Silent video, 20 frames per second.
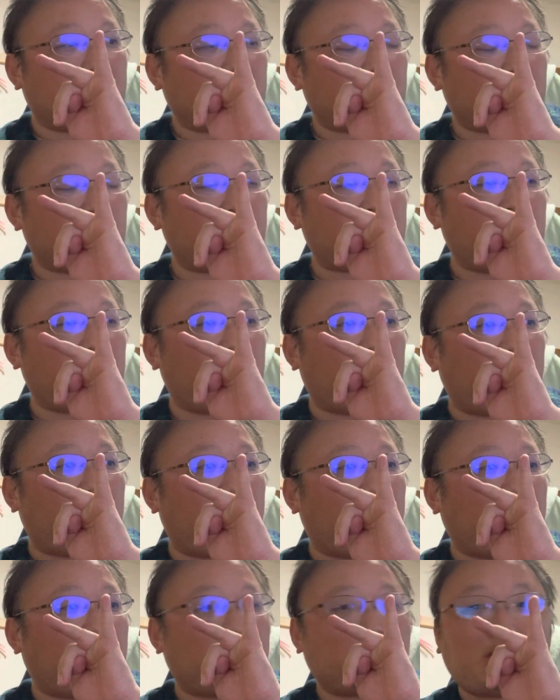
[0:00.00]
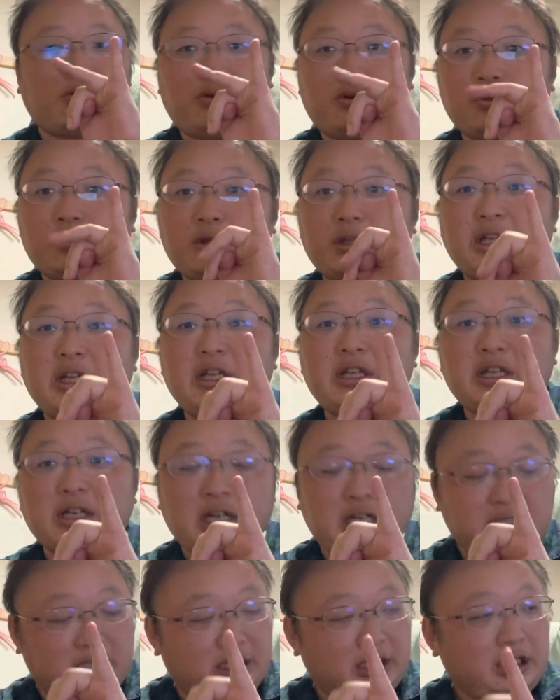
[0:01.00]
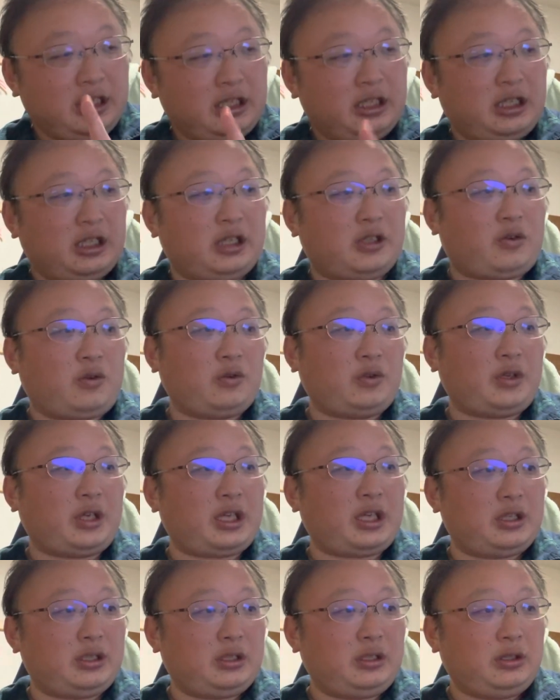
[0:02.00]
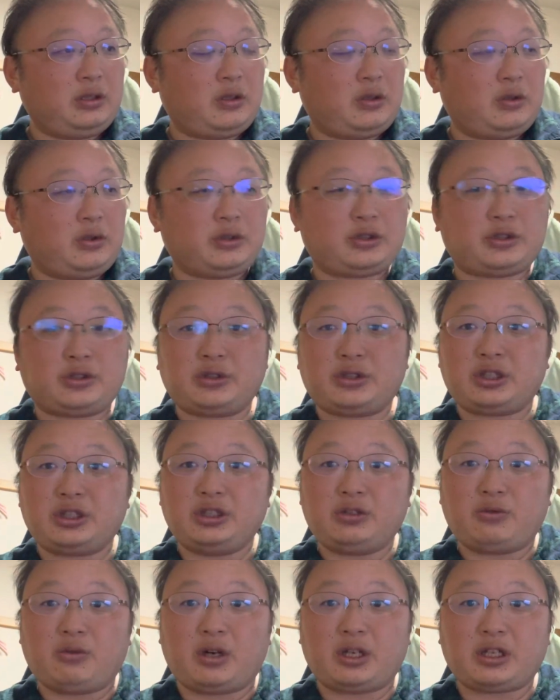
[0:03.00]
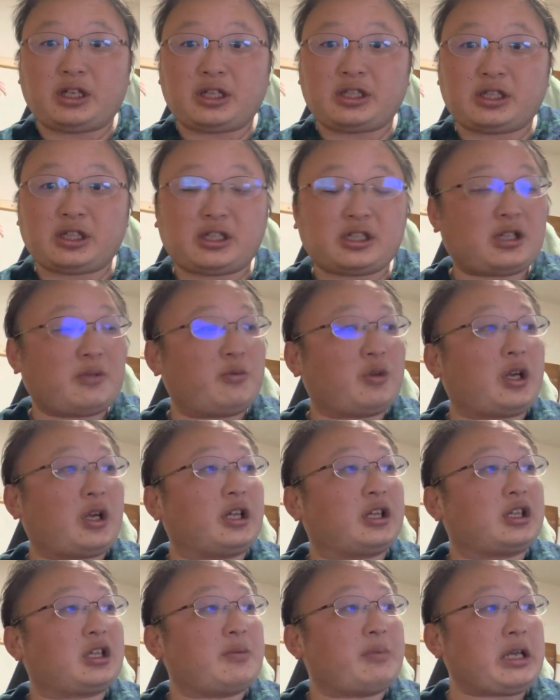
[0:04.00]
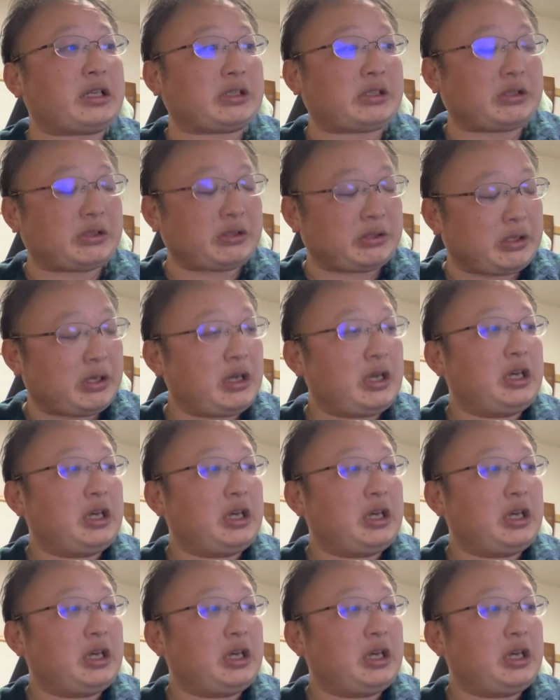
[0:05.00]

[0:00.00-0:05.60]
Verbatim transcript: あとまあ、アラフォーの恋愛、えー、この辺を中心にお話しさせてもらってます。